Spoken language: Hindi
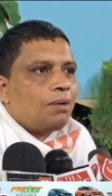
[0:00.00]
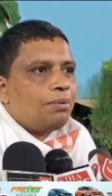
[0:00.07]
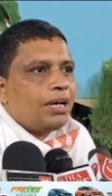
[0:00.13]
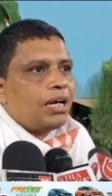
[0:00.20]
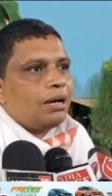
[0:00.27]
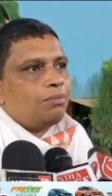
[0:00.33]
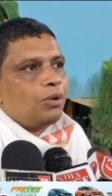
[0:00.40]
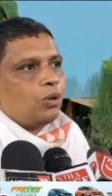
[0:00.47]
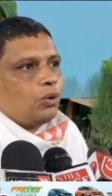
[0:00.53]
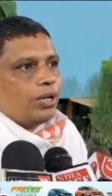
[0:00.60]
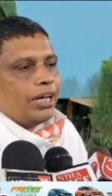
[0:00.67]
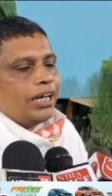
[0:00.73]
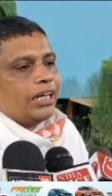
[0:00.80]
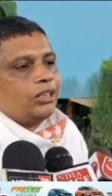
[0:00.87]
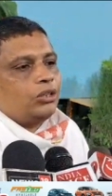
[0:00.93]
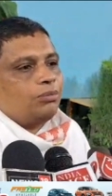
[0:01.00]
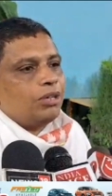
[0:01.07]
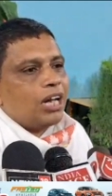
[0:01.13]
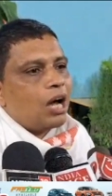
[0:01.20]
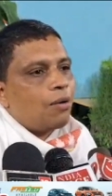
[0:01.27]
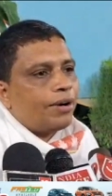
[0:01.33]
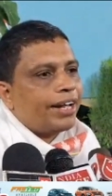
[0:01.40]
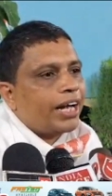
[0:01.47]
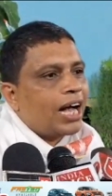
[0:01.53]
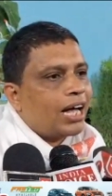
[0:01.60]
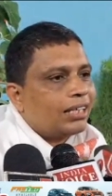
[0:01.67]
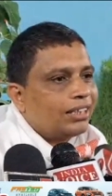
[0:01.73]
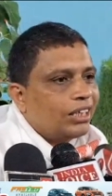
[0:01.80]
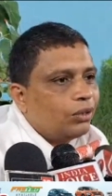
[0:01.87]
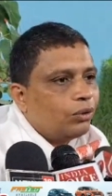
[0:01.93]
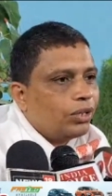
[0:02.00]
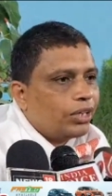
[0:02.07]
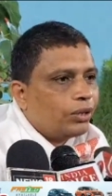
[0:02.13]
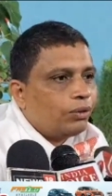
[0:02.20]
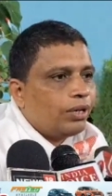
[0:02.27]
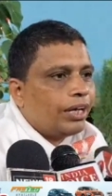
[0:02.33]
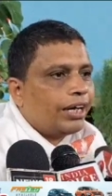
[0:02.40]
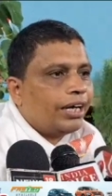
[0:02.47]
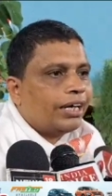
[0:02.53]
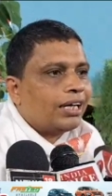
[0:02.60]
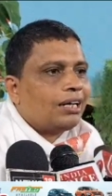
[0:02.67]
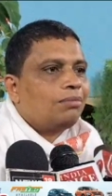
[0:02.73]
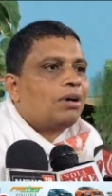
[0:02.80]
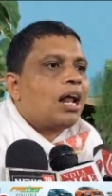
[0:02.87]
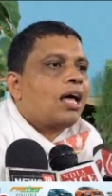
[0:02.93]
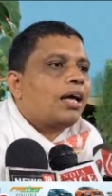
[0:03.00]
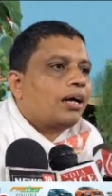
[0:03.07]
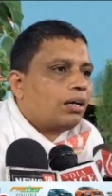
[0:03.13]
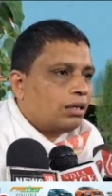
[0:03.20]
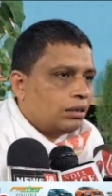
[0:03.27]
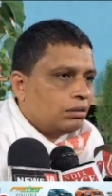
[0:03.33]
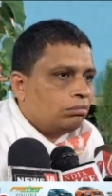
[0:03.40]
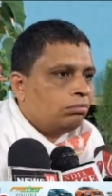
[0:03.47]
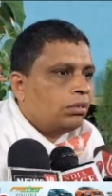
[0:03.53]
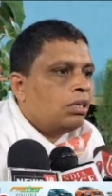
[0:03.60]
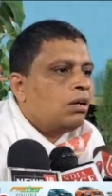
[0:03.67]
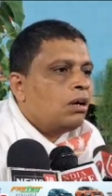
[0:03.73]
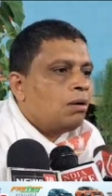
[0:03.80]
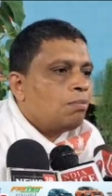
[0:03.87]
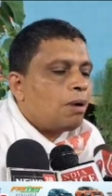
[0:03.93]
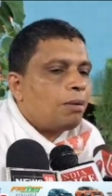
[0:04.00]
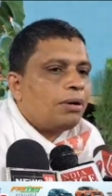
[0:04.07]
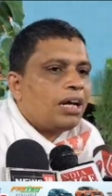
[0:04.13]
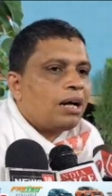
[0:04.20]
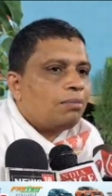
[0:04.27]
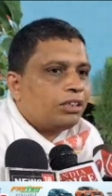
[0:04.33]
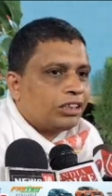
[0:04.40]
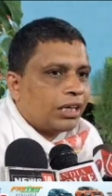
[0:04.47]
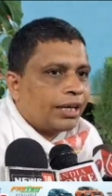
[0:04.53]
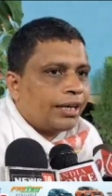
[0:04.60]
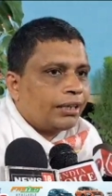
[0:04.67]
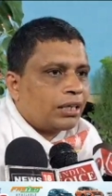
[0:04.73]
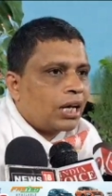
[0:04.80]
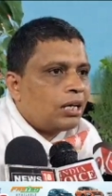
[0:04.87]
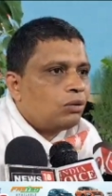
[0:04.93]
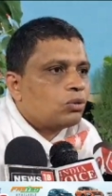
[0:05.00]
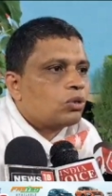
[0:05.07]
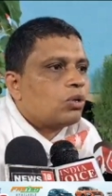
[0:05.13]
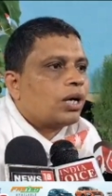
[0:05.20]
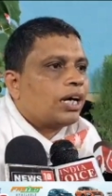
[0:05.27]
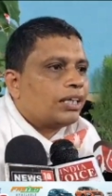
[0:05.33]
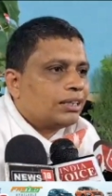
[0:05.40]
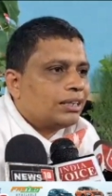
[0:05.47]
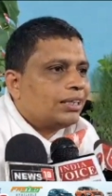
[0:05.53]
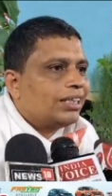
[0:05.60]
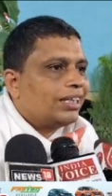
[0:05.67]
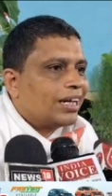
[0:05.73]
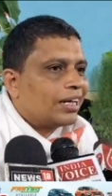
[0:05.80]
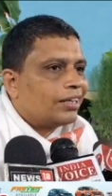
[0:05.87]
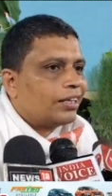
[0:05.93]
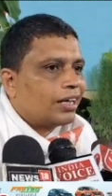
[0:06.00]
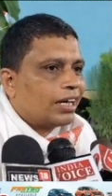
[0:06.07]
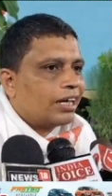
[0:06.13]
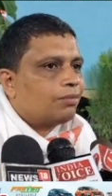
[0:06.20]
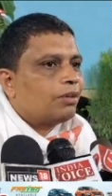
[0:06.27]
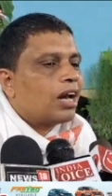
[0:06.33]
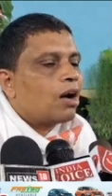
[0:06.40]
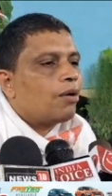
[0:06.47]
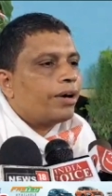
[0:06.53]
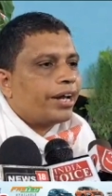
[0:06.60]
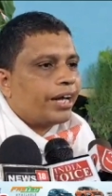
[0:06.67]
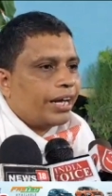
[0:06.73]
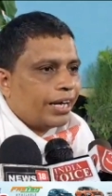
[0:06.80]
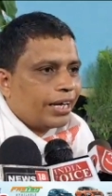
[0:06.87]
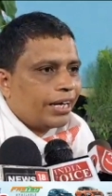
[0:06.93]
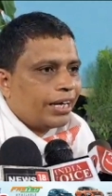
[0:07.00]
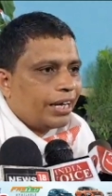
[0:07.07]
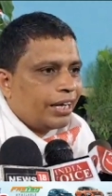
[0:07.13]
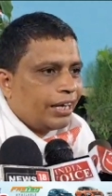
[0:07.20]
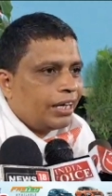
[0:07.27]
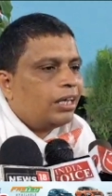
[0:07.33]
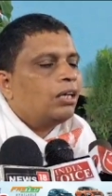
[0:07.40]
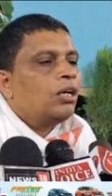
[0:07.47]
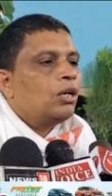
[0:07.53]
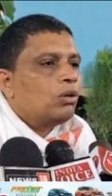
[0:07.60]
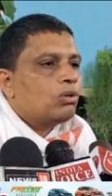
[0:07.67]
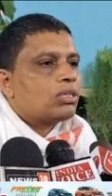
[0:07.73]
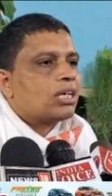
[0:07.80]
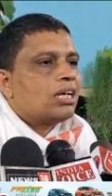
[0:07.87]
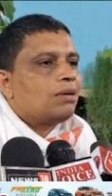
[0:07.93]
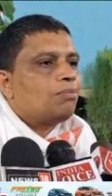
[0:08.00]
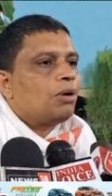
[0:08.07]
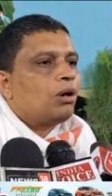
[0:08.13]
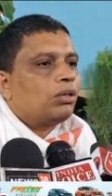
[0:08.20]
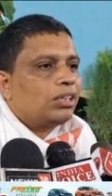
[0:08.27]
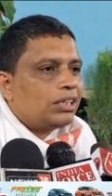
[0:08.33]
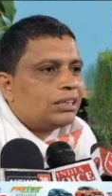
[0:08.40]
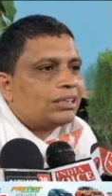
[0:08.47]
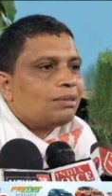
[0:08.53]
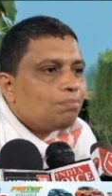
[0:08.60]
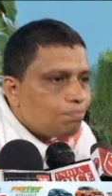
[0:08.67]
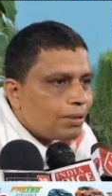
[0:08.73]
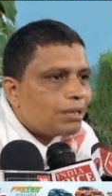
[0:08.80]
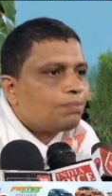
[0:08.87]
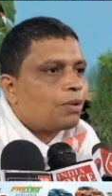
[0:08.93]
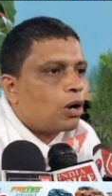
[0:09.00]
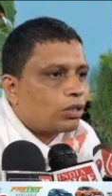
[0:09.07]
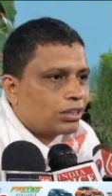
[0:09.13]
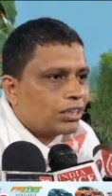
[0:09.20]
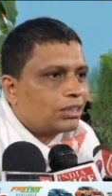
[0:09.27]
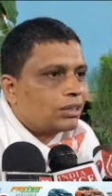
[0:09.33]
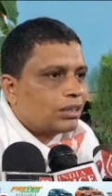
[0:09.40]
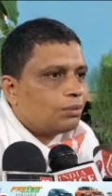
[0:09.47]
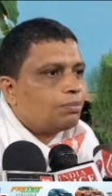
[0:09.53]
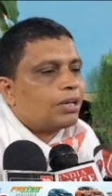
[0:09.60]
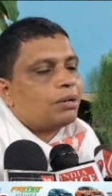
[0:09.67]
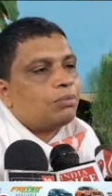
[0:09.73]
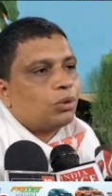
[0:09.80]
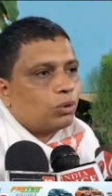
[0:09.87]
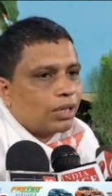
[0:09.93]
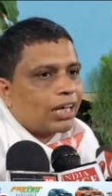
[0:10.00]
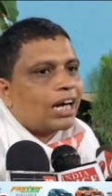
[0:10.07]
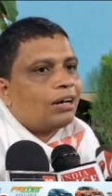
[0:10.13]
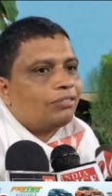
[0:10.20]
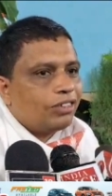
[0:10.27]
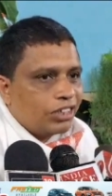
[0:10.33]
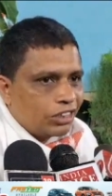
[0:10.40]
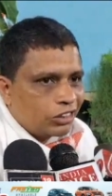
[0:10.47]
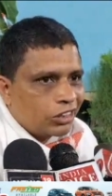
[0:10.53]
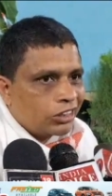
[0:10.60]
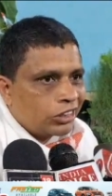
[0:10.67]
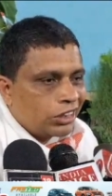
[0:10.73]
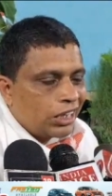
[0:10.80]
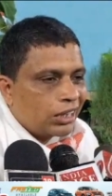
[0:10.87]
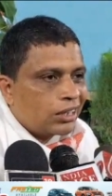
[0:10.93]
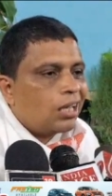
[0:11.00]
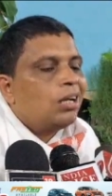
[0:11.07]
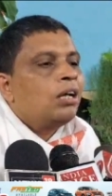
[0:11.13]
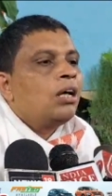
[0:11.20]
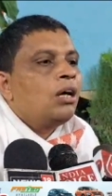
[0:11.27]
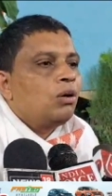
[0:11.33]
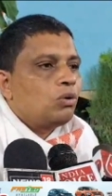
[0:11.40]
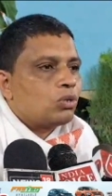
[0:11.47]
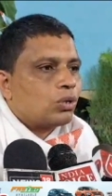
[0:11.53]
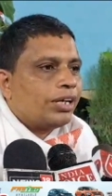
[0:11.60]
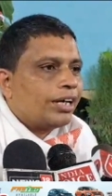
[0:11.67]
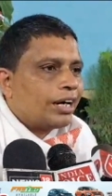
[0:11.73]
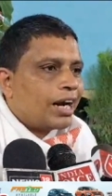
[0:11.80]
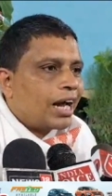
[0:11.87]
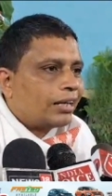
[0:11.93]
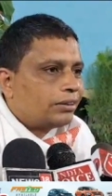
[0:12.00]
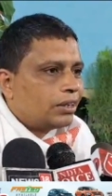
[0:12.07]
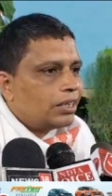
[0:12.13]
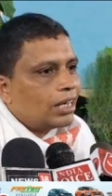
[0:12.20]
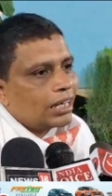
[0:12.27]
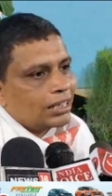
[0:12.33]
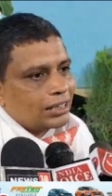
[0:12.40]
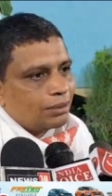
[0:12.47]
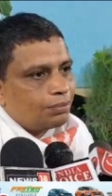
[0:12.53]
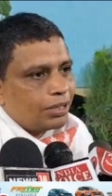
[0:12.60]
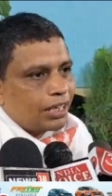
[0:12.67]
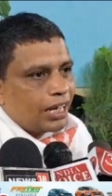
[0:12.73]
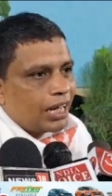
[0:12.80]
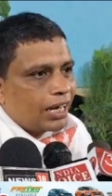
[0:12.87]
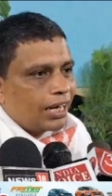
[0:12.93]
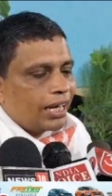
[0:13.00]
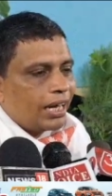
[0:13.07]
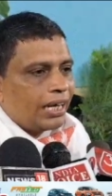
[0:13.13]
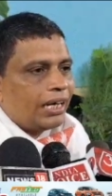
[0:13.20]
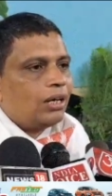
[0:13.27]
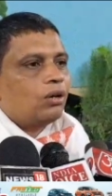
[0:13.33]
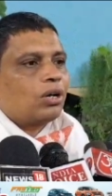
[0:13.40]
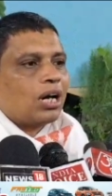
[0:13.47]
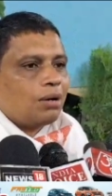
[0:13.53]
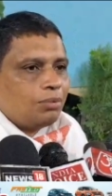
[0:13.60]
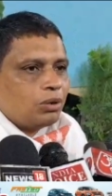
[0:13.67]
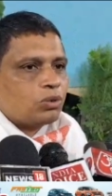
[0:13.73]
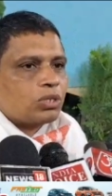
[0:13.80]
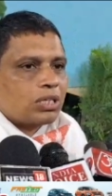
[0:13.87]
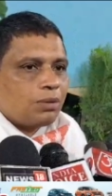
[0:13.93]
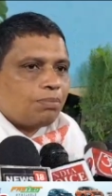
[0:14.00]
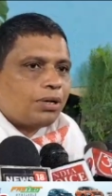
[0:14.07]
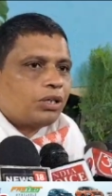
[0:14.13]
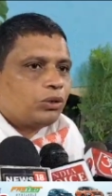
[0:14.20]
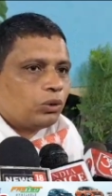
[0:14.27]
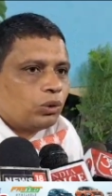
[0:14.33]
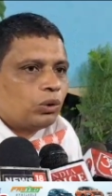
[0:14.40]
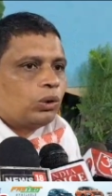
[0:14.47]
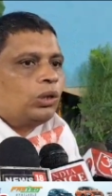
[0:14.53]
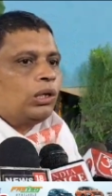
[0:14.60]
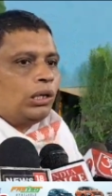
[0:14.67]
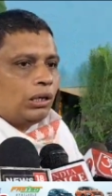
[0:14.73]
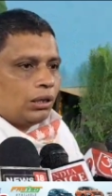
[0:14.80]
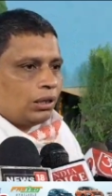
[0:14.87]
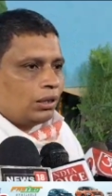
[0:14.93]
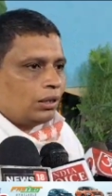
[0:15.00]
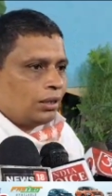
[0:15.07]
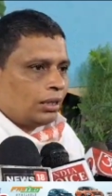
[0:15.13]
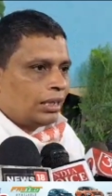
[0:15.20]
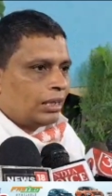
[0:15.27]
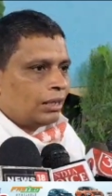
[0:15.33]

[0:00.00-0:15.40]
अभी हम लोगों ने एक जो मिलावटी खाद्य वगैरह को लेकर के बड़ा एक बवेला मचा रहता है उसको कैसे डिटेक्ट करें मिलावटी है कि नहीं है उसके लिए बहुत ही सिंपल प्रोसेस के ऊपर हम लोगों ने काफ़ी रिसर्च किया था उसको इंटरनेशनली एक्सेप्ट किया गया है और अभी उसके ऊपर जो आ, आ,